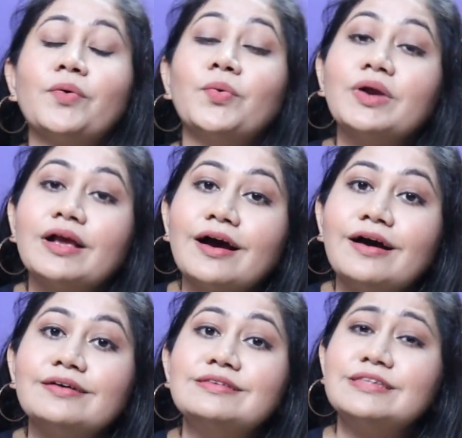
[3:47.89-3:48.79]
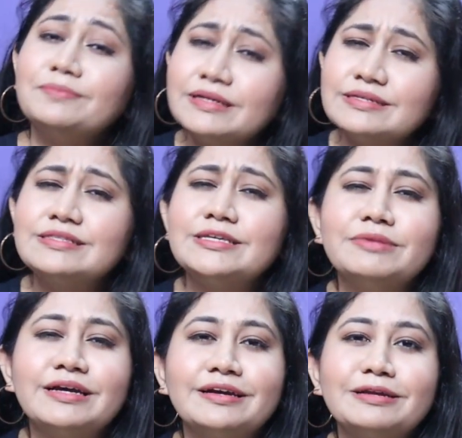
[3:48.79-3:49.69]
उनका ज़बरदस्ती
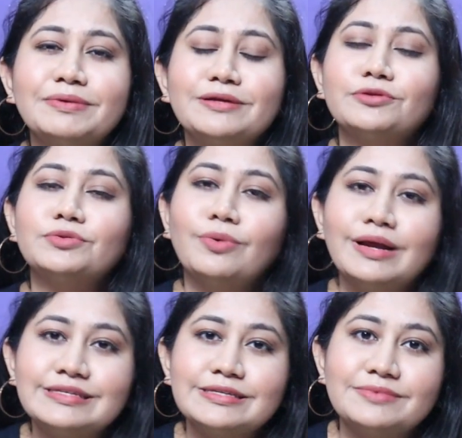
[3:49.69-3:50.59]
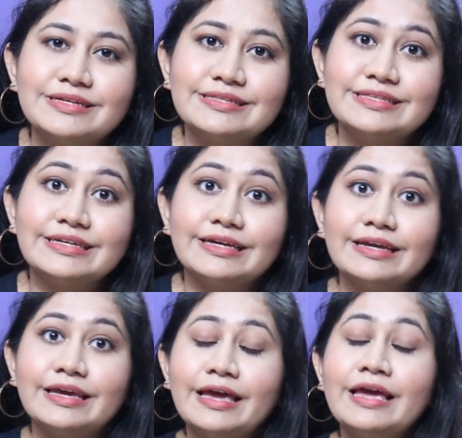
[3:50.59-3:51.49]
भी करनी पड़े तो थोड़ा सा ज़बरदस्ती
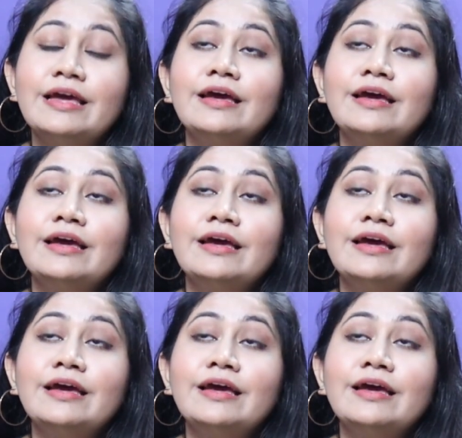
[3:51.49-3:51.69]
करके